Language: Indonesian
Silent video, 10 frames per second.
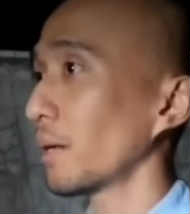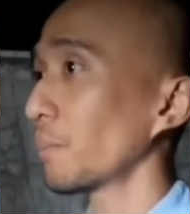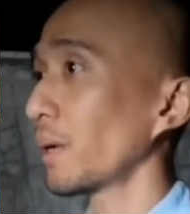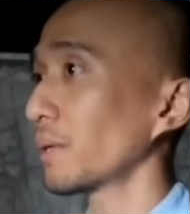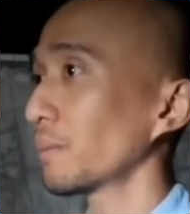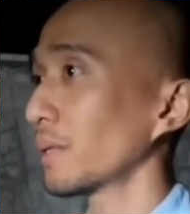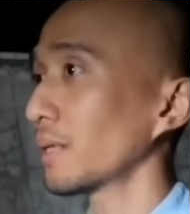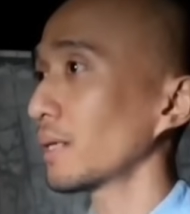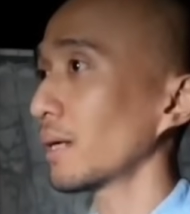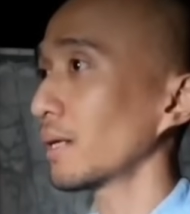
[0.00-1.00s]
Yang paling
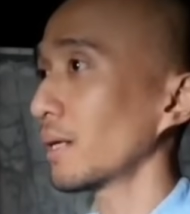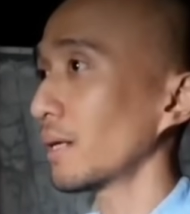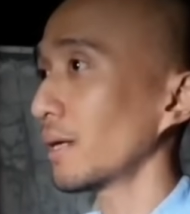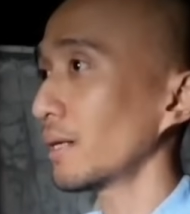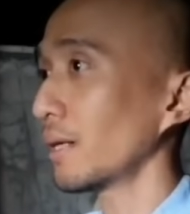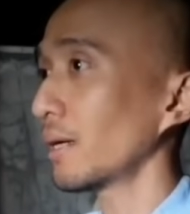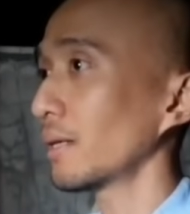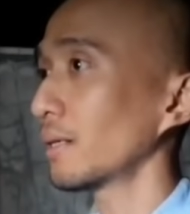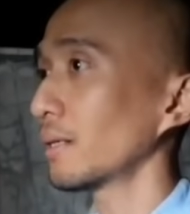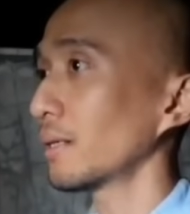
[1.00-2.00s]
penting Anda adalah